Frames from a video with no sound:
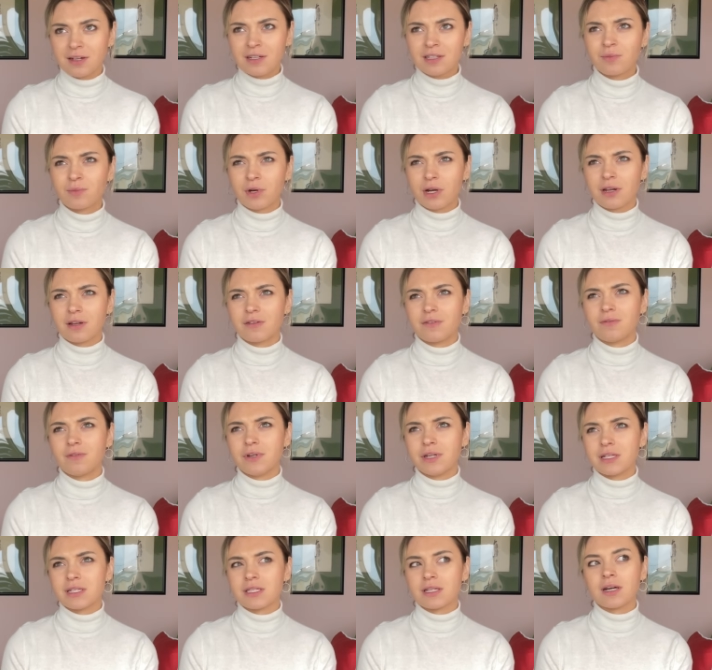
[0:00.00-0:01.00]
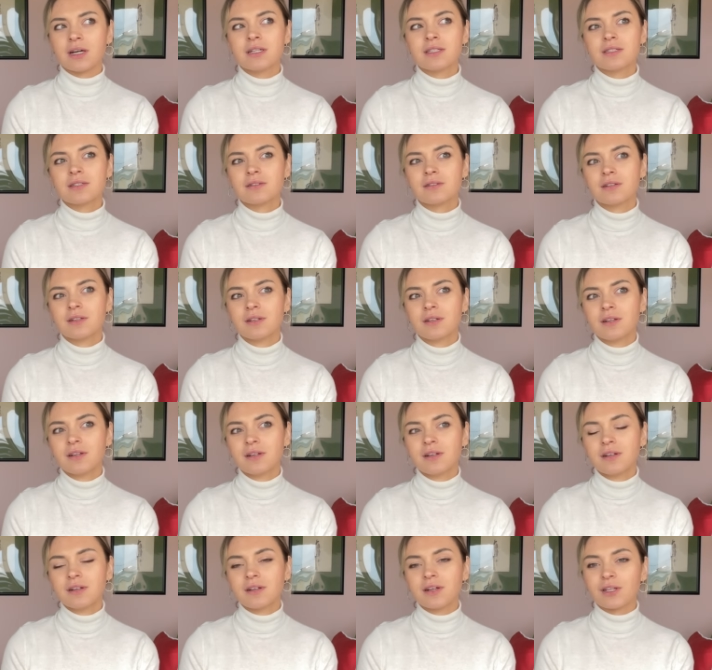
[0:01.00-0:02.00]
это правильно говорить вырезать,
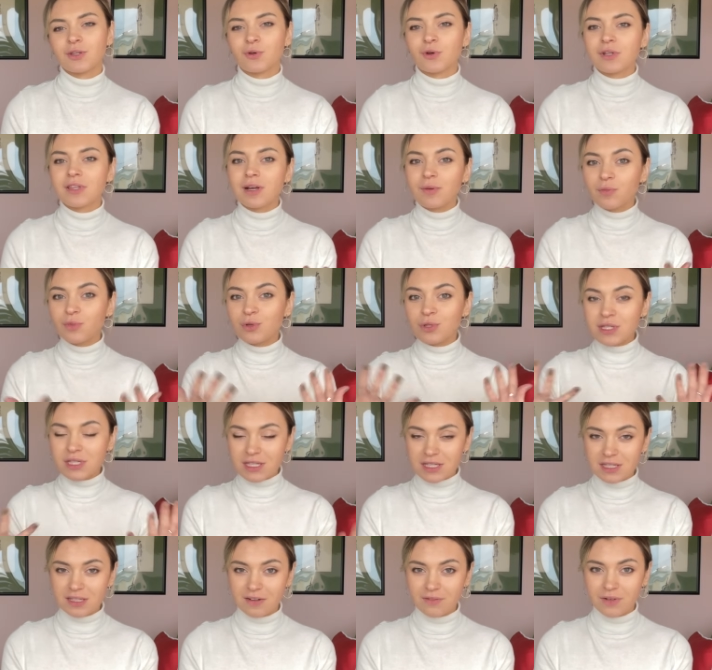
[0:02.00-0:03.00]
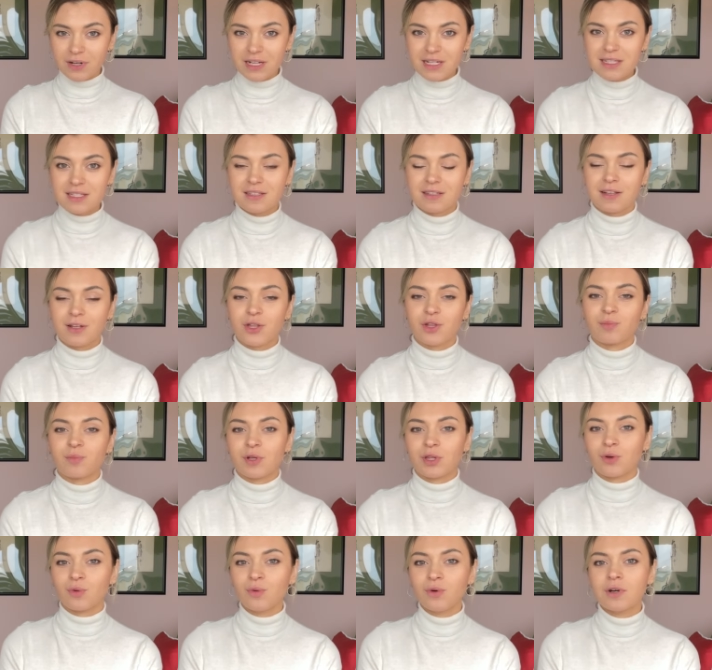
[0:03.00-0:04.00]
который нам будет создавать наша
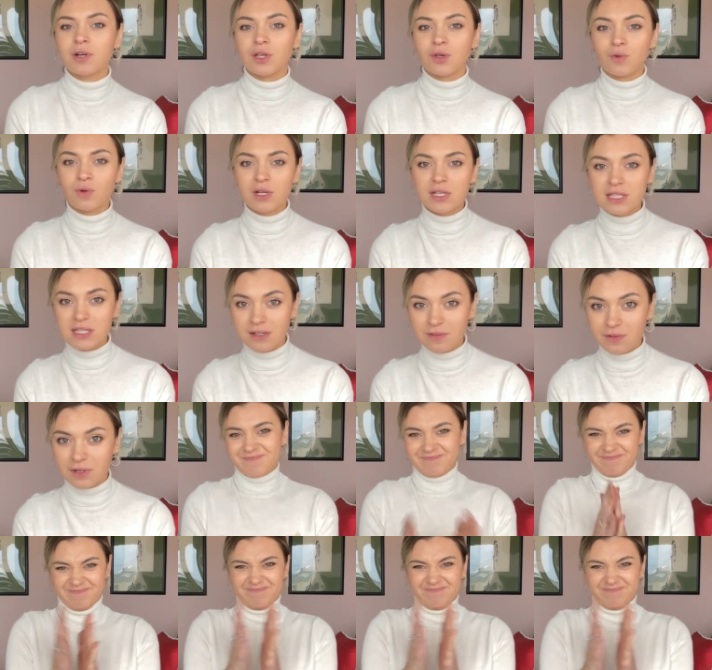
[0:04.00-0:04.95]
подруга Юля Сова.